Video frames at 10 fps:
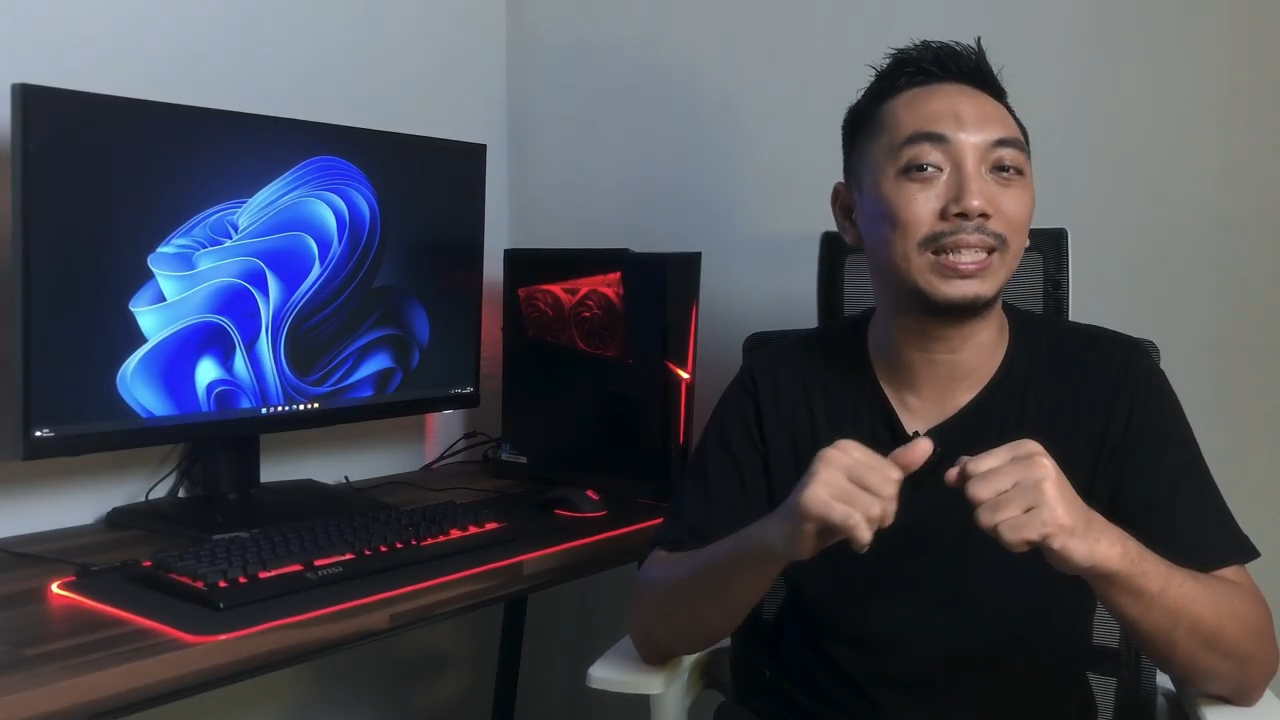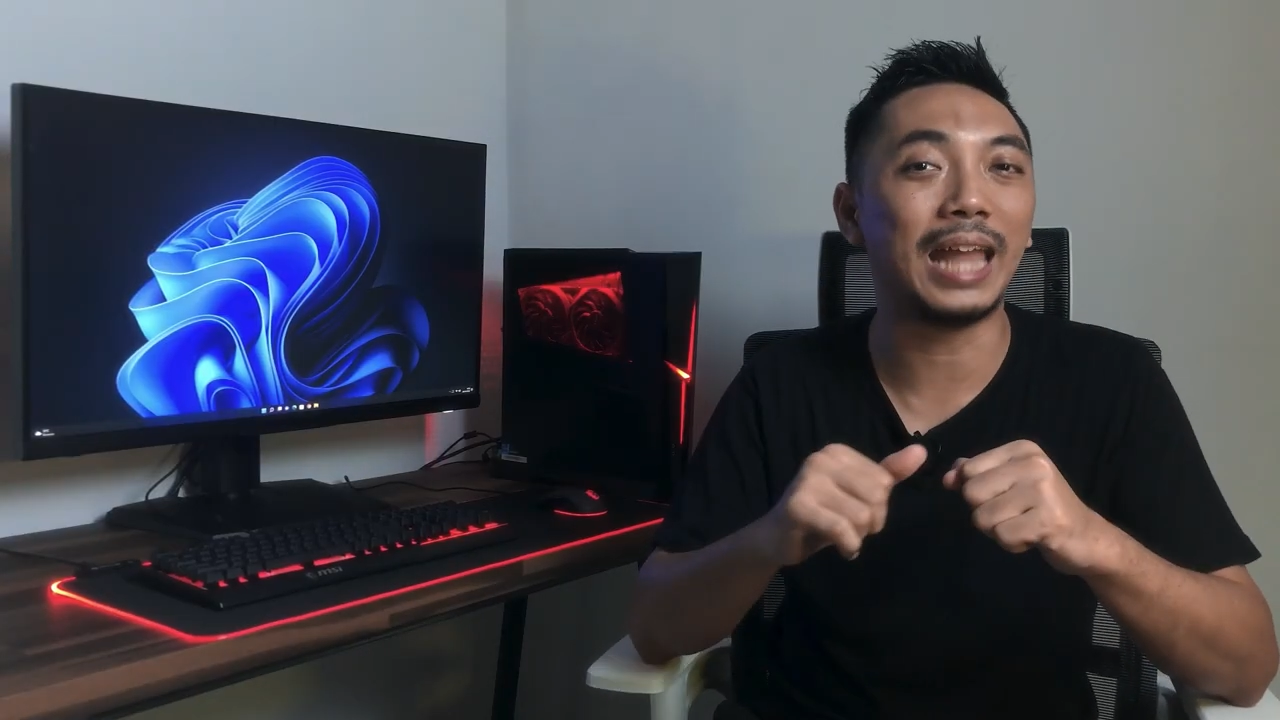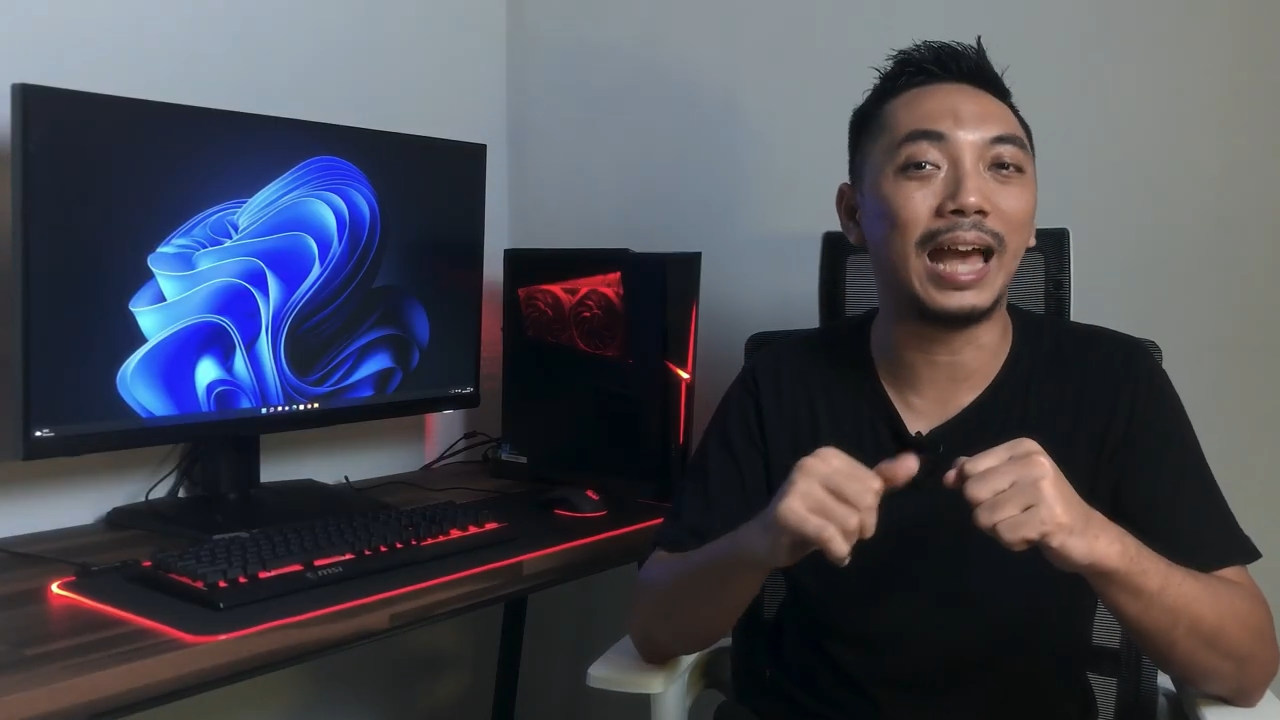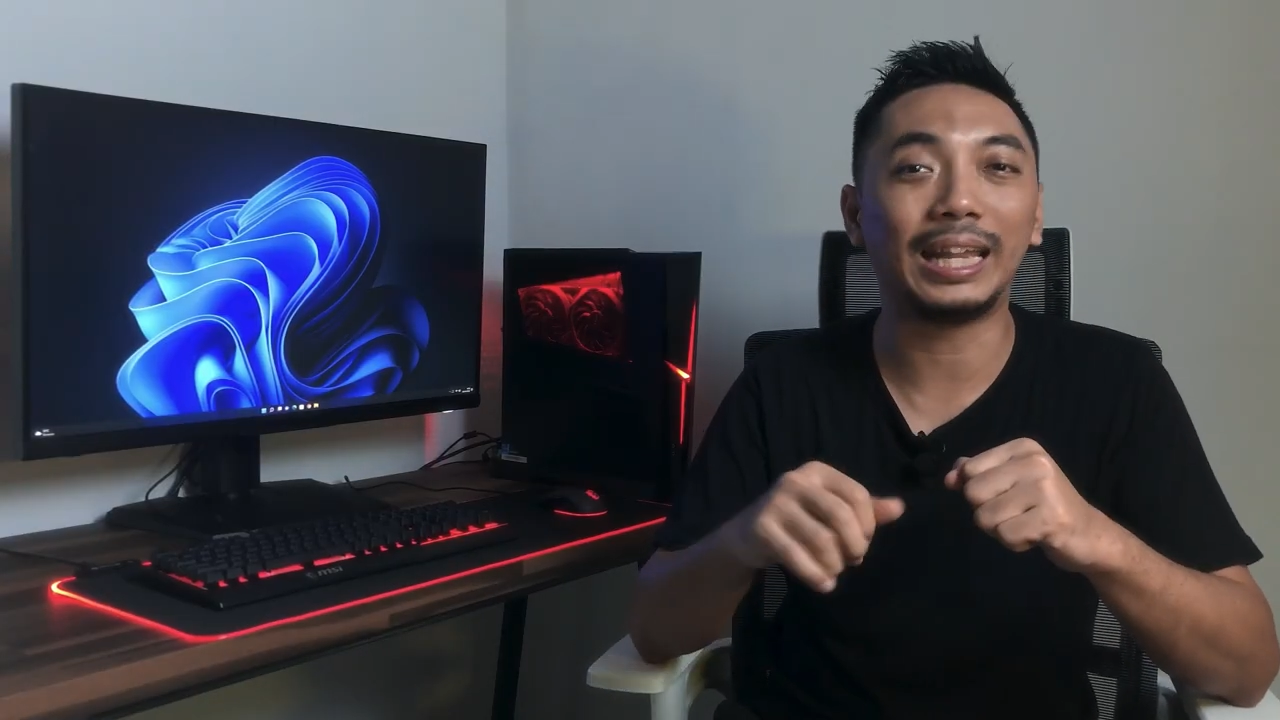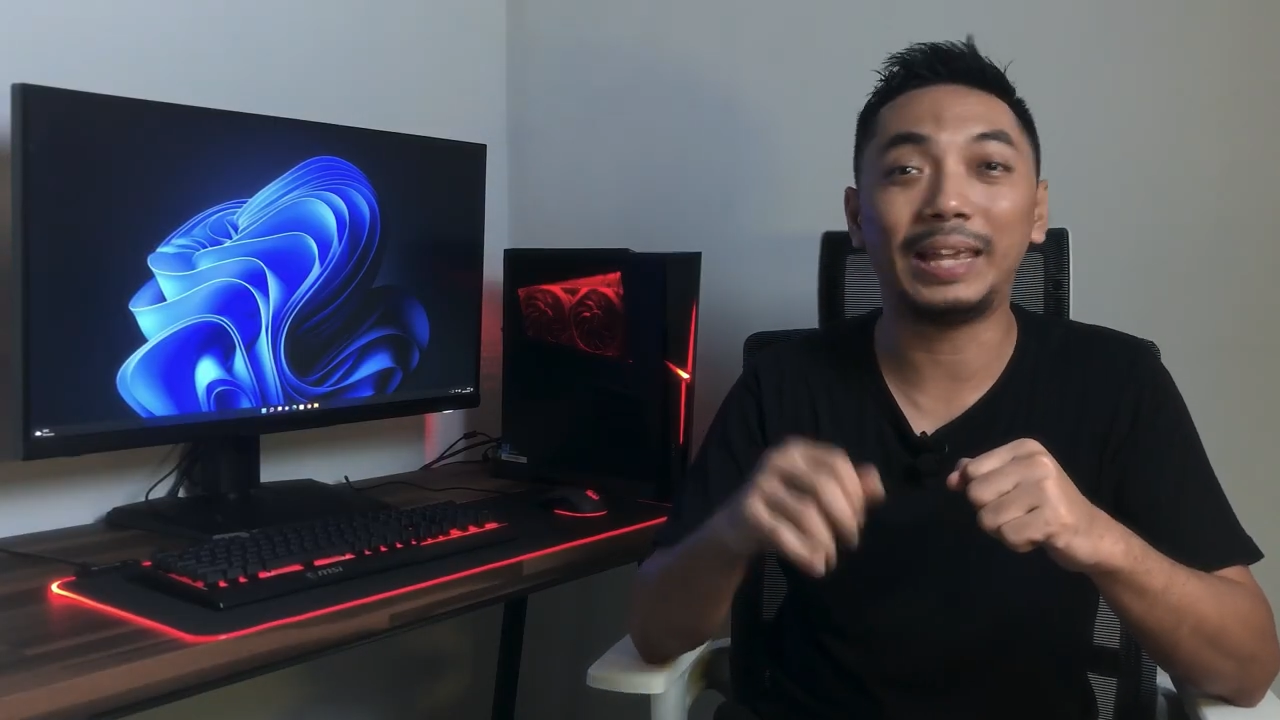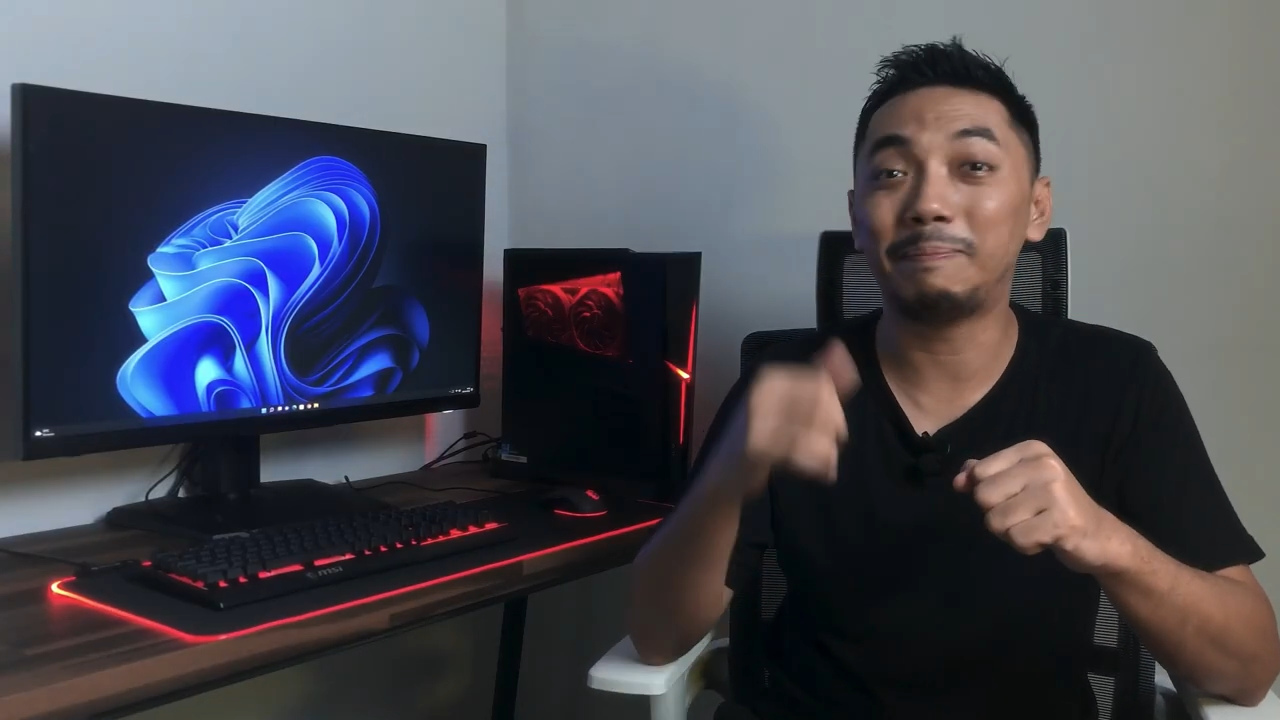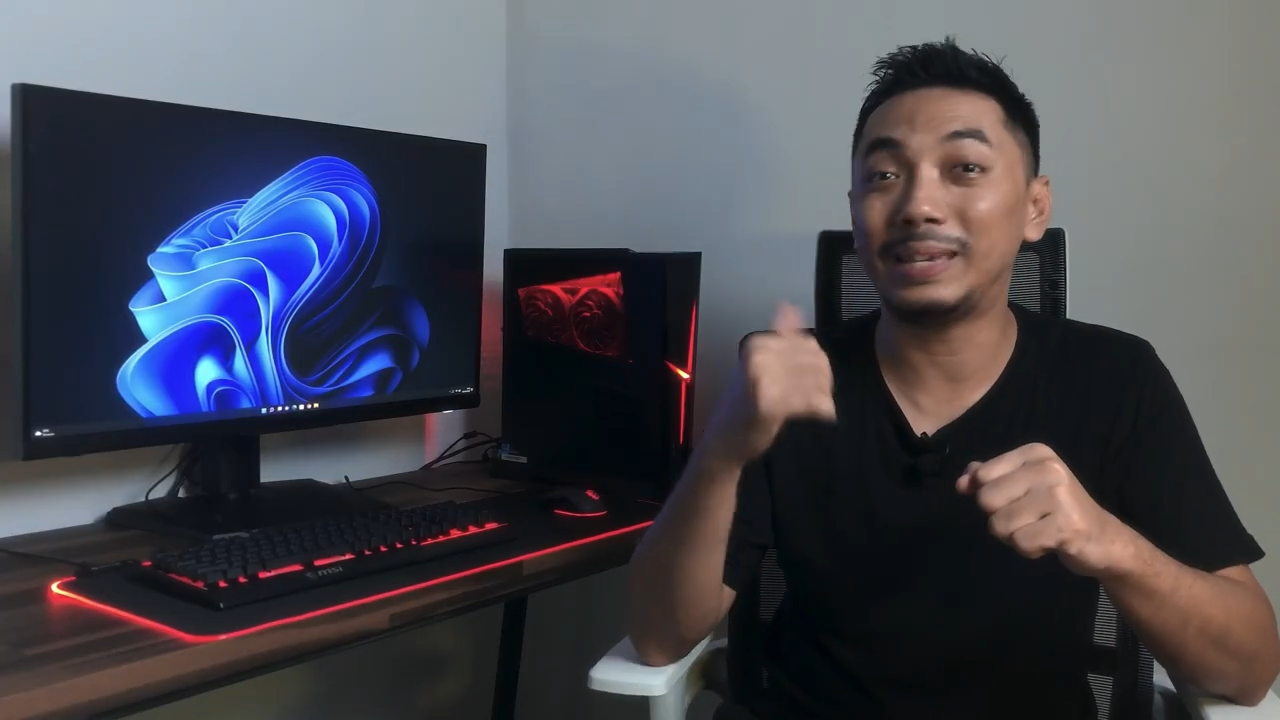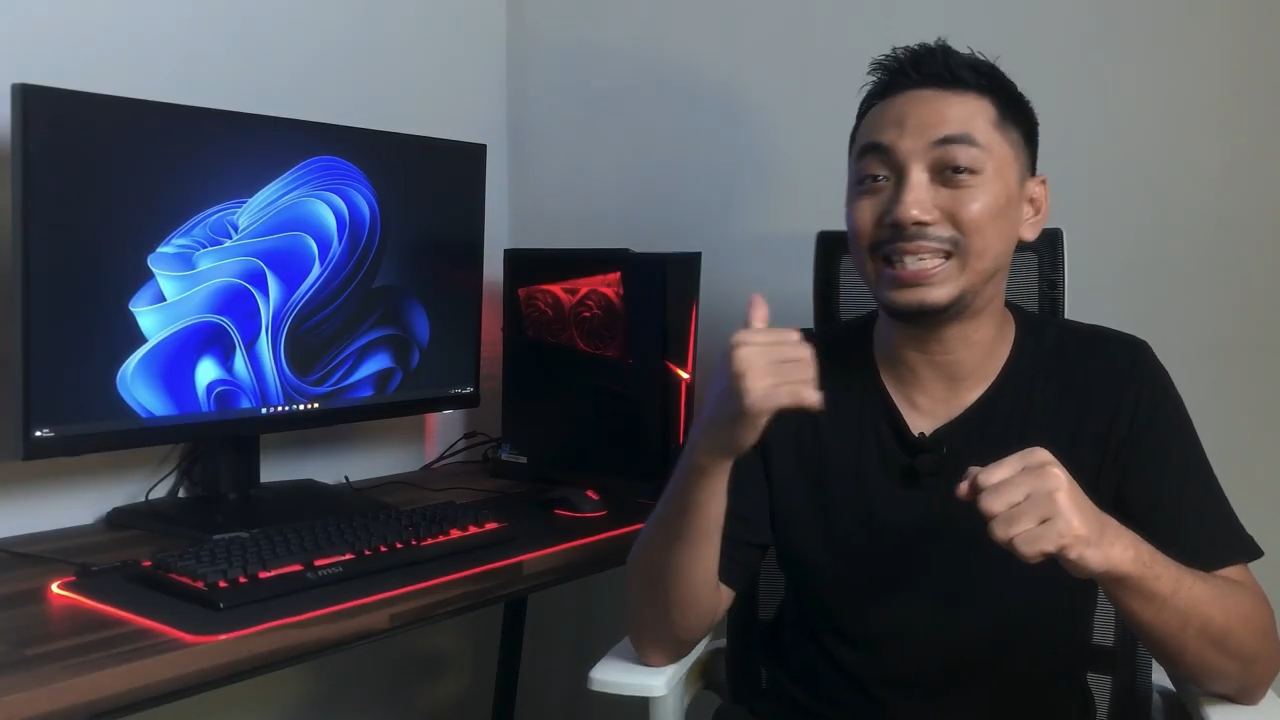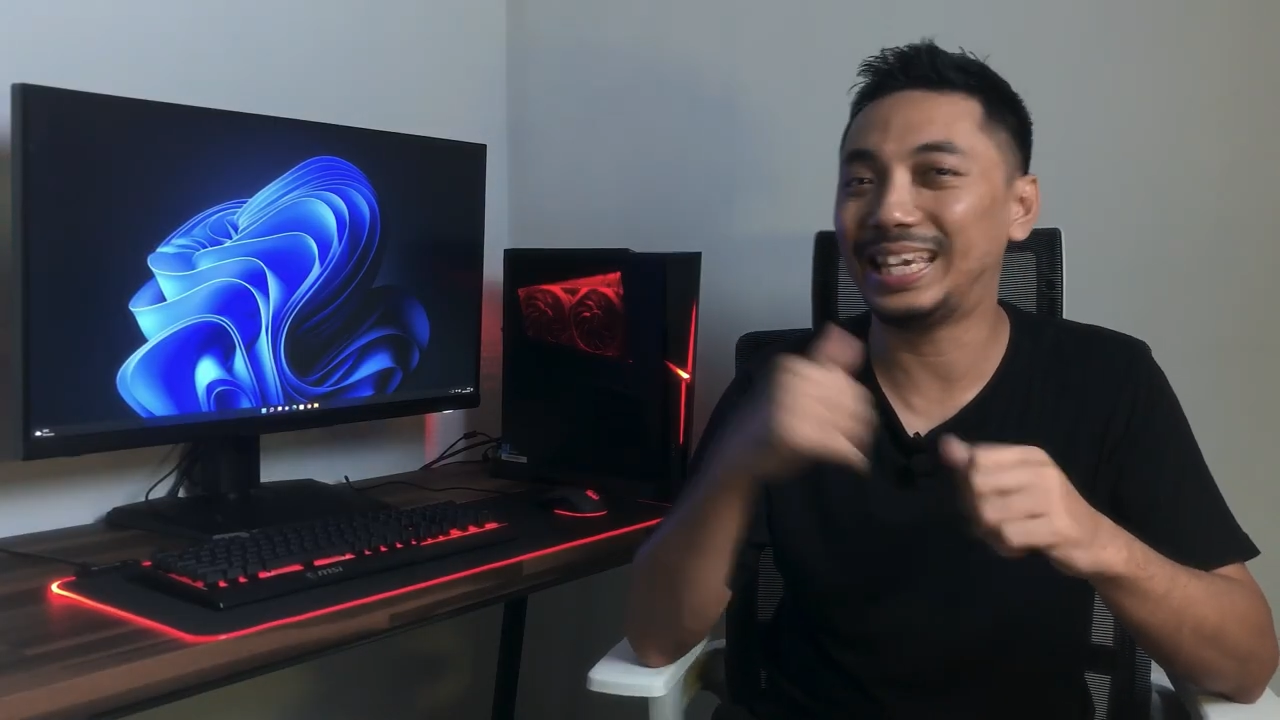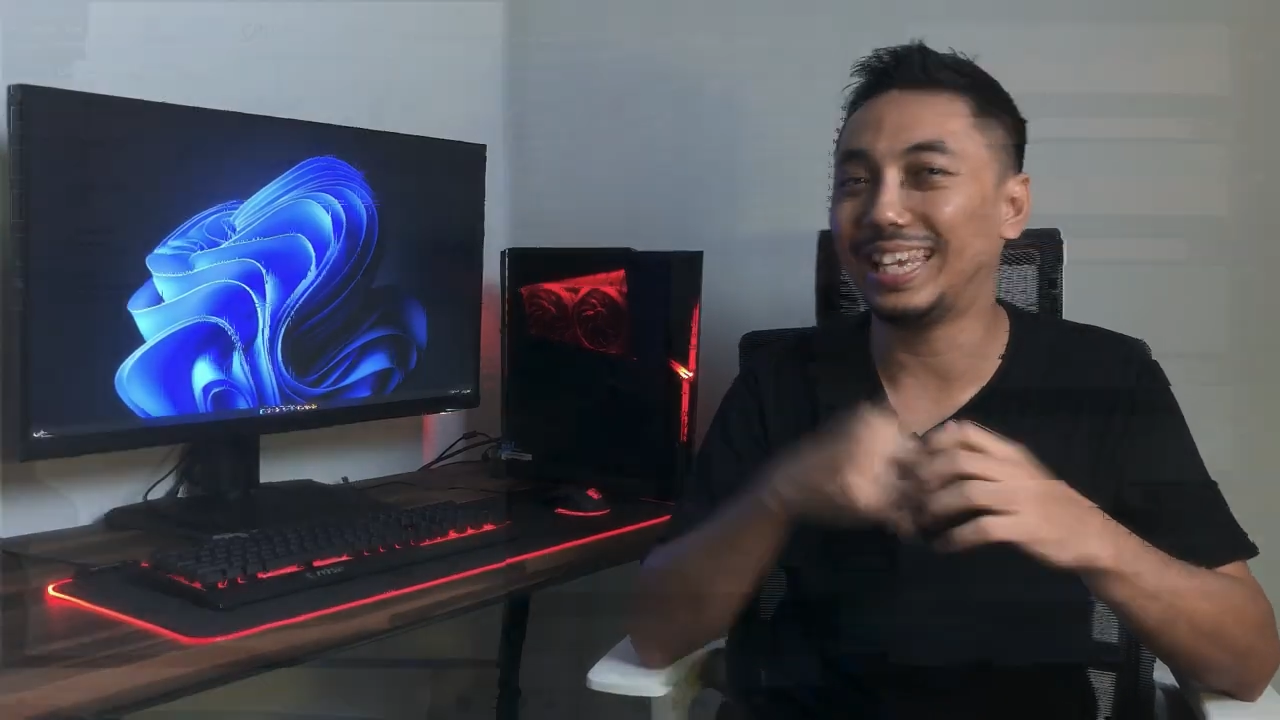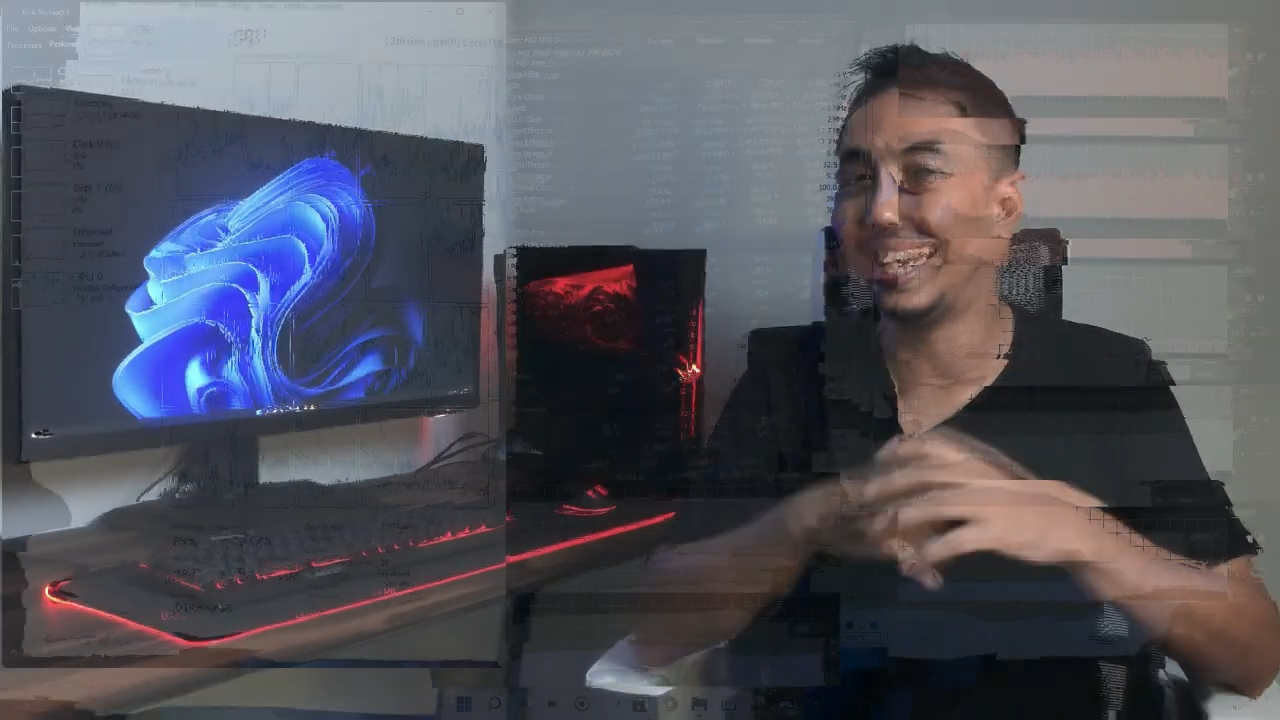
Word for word: dari PC